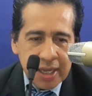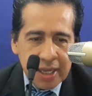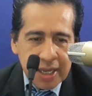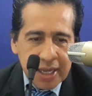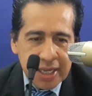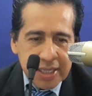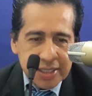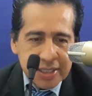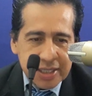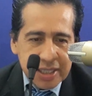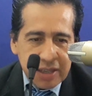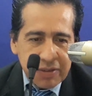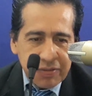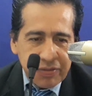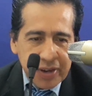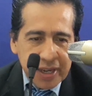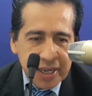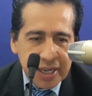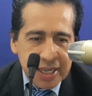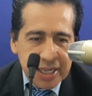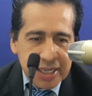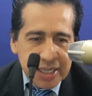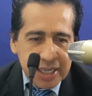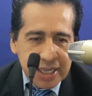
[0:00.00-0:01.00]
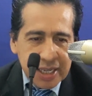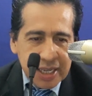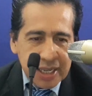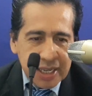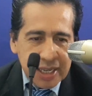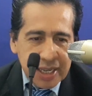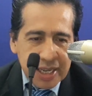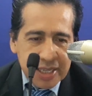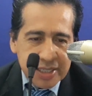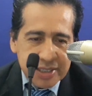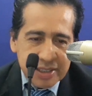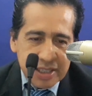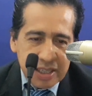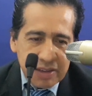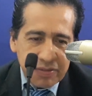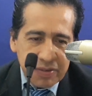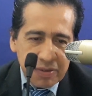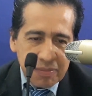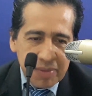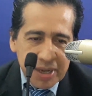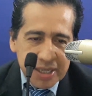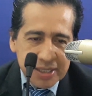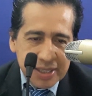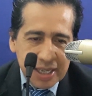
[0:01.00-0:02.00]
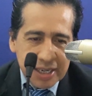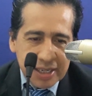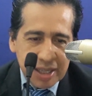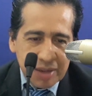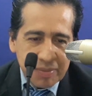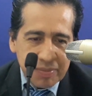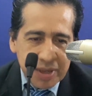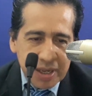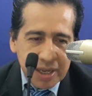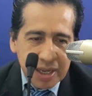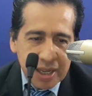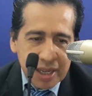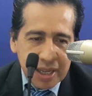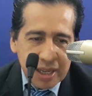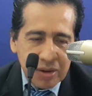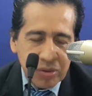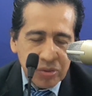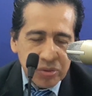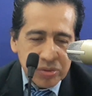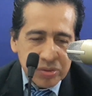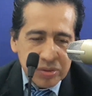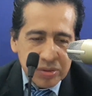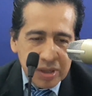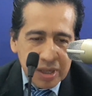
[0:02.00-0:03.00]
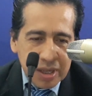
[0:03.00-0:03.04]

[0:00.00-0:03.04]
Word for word: Stephen, eh, Stephen va a estar también, eh,